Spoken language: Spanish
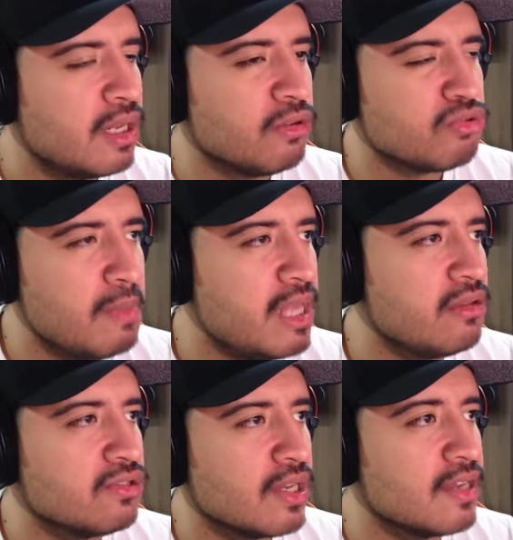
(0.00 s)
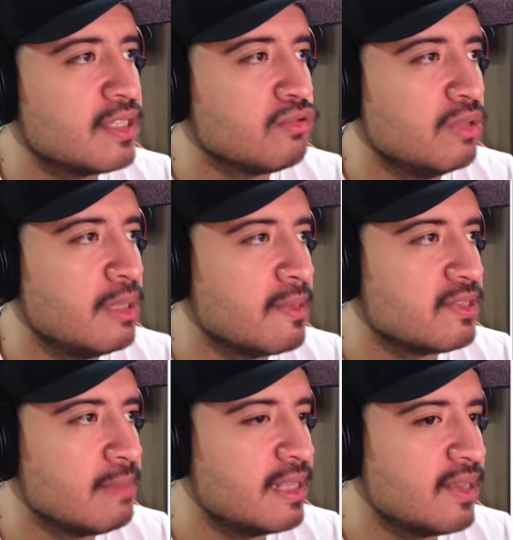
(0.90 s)
en los medios en estas últimas
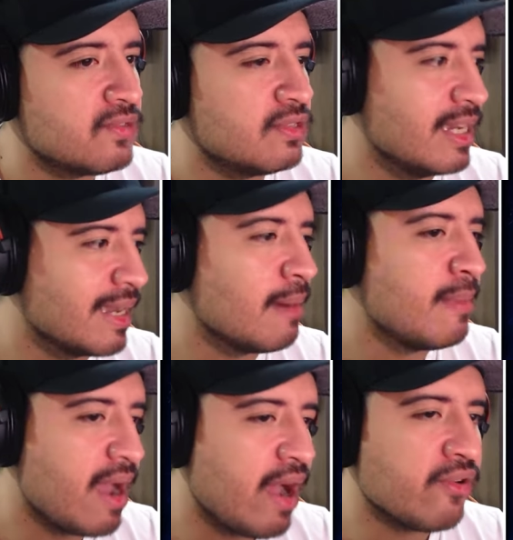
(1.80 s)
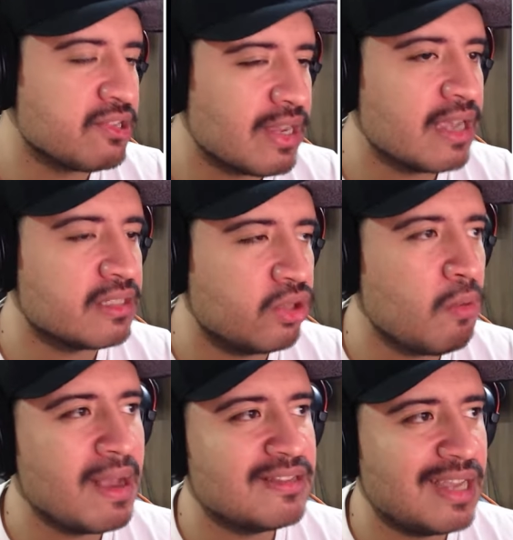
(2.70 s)
semanas, ya que Kamala Harris ha estado
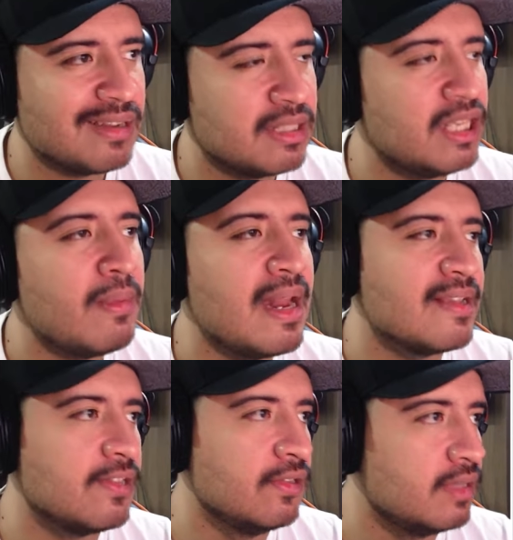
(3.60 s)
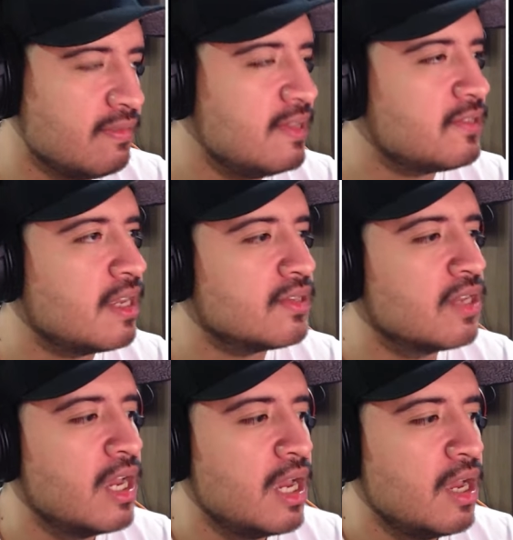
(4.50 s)
más activa en las entrevistas.